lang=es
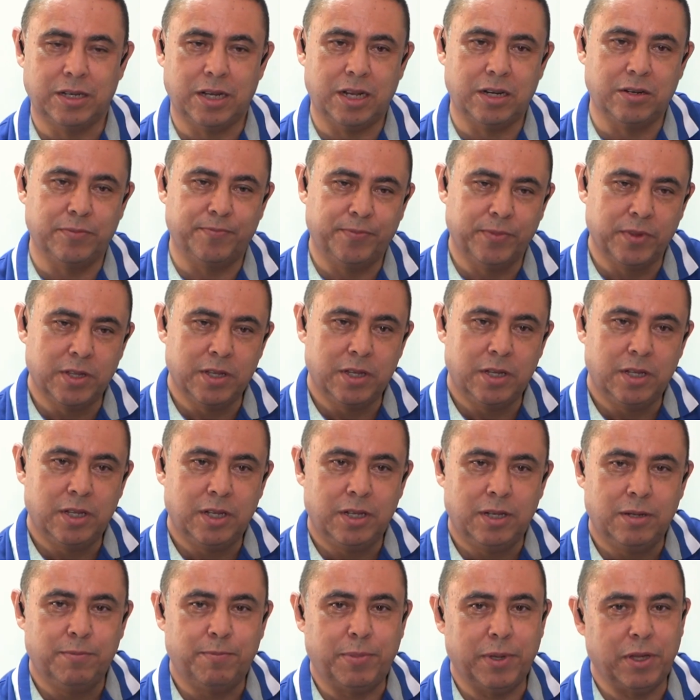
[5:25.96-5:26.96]
Claro,
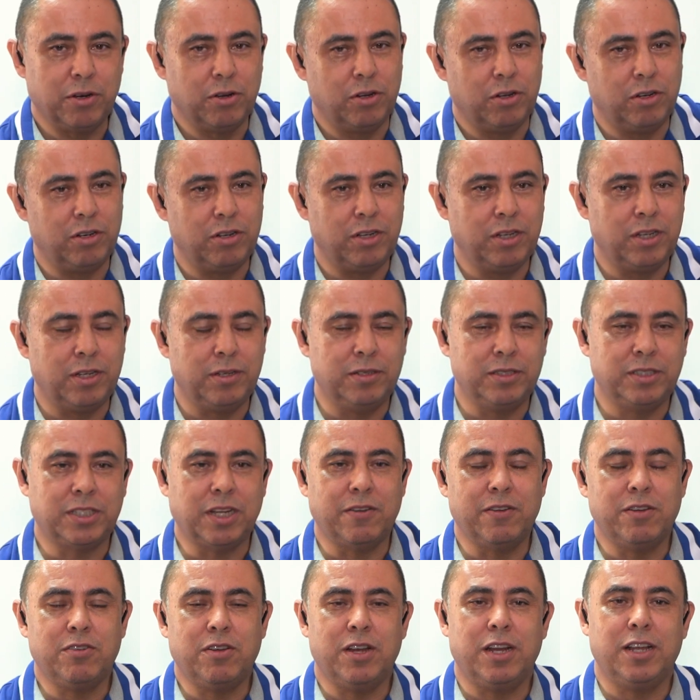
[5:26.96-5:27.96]
pero ah,
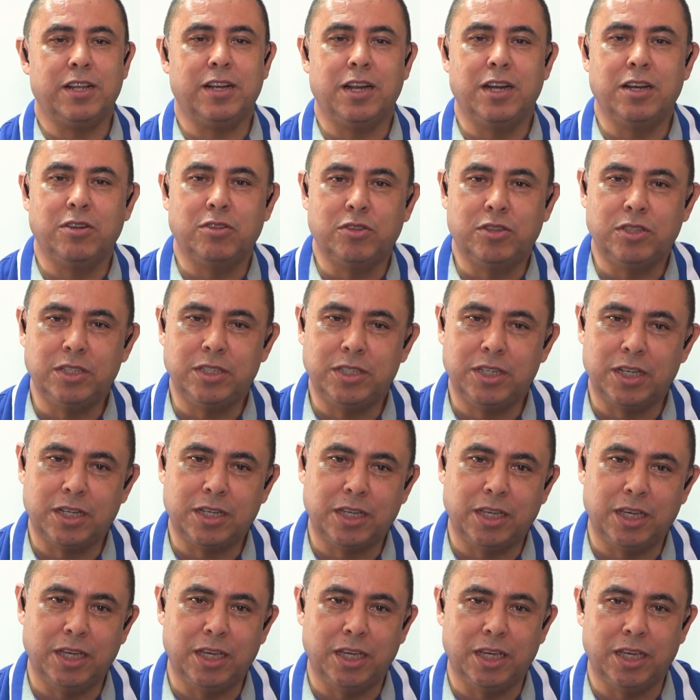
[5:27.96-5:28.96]
¿sabe cuál es la gran
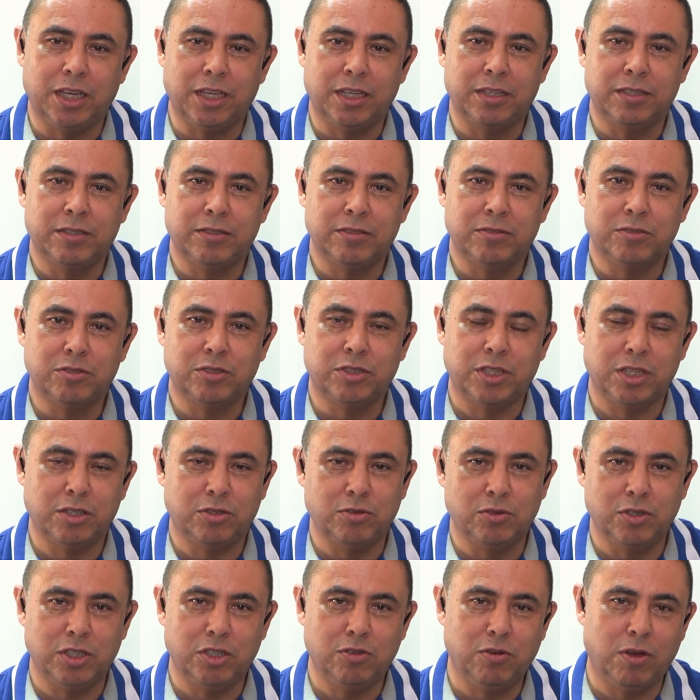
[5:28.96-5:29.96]
noticia? Que usted
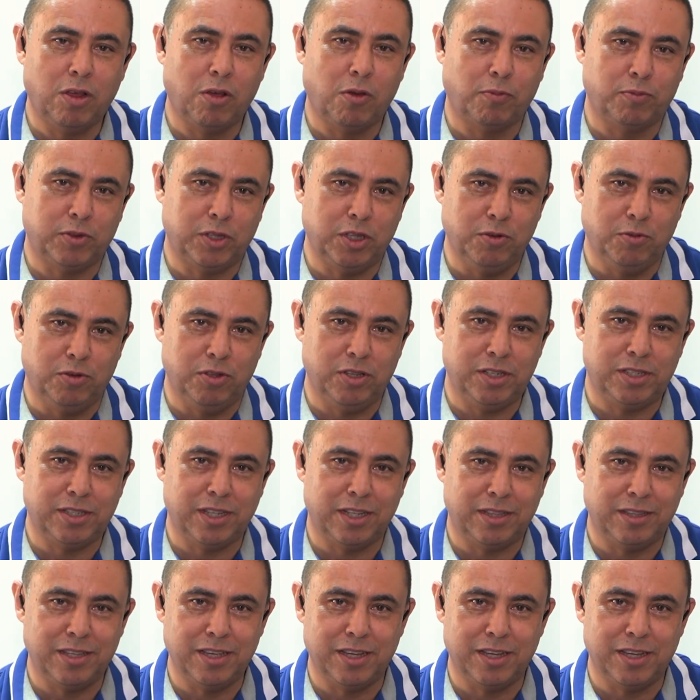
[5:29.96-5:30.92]
es un hijo adoptivo de esta